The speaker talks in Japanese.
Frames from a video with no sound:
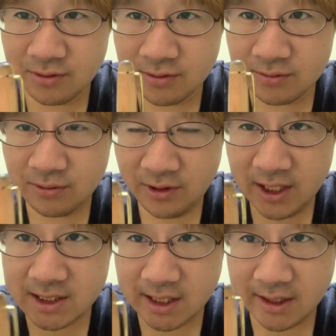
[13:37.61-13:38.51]
ぐら
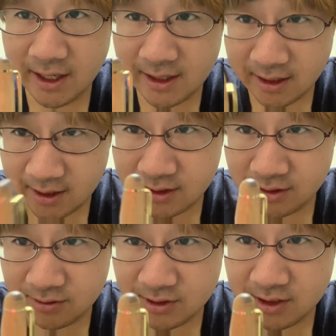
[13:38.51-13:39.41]
いしかないかなって
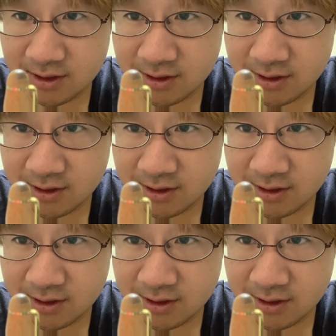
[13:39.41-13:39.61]
いうふうに